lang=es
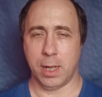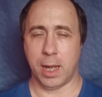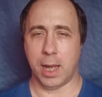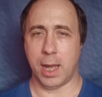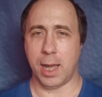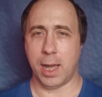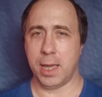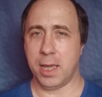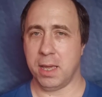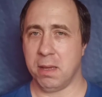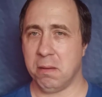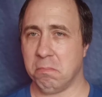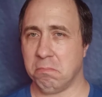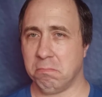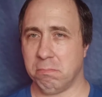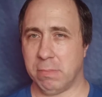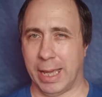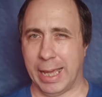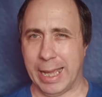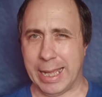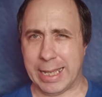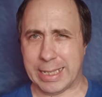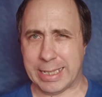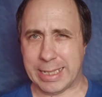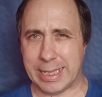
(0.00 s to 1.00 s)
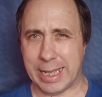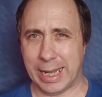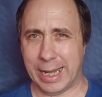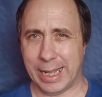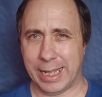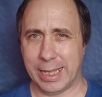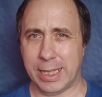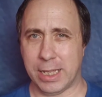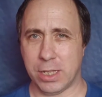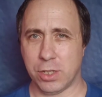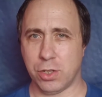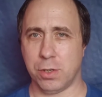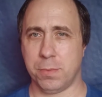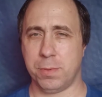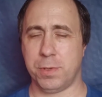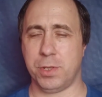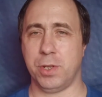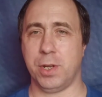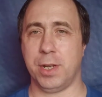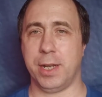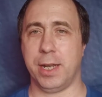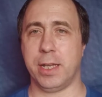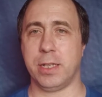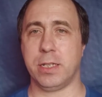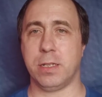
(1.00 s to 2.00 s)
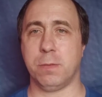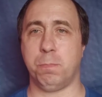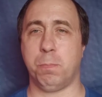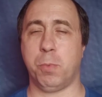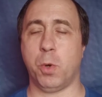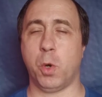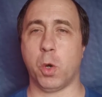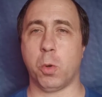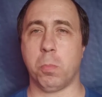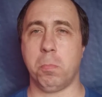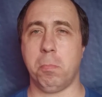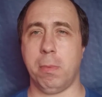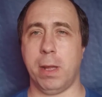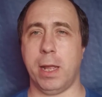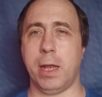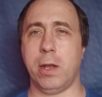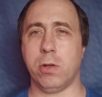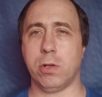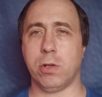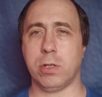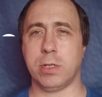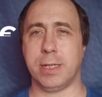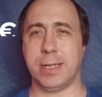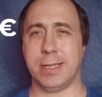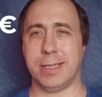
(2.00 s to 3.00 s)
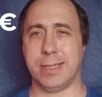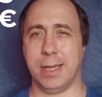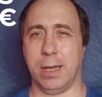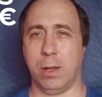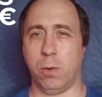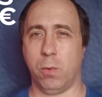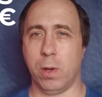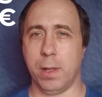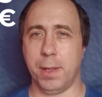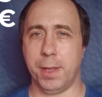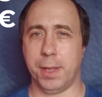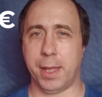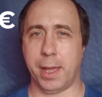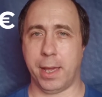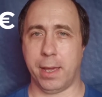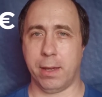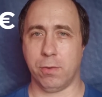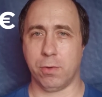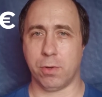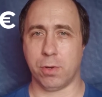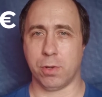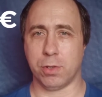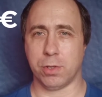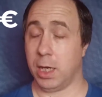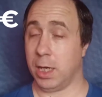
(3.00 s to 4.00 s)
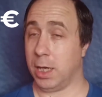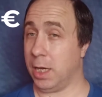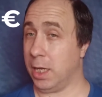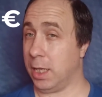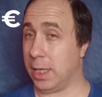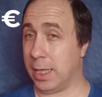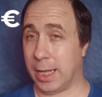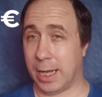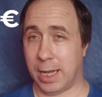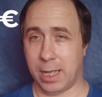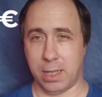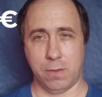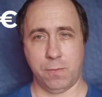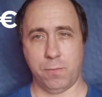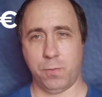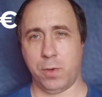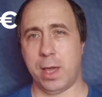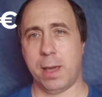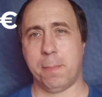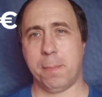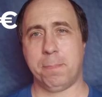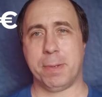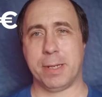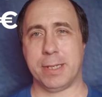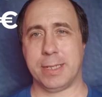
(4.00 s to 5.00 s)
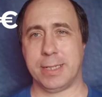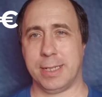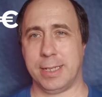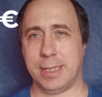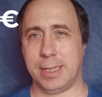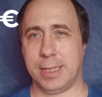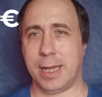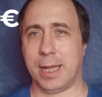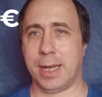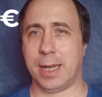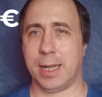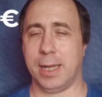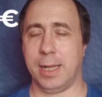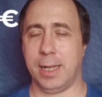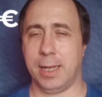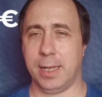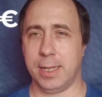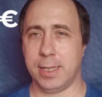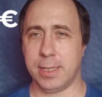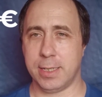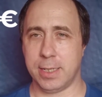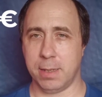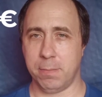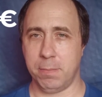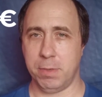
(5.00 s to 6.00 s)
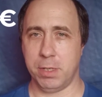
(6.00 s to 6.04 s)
Hay excelentes opciones por menos de 50 euros y te las voy a presentar en este